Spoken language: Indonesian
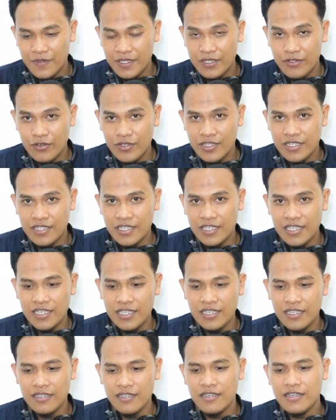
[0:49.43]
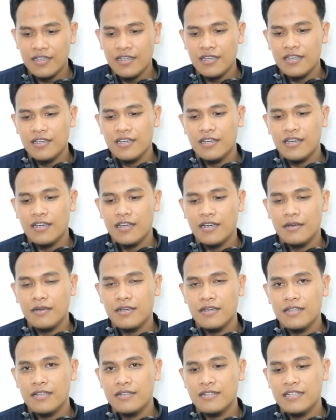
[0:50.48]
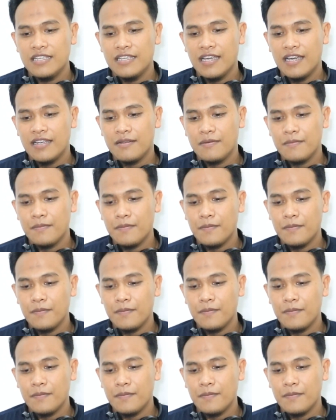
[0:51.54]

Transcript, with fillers: video ini uh, lihat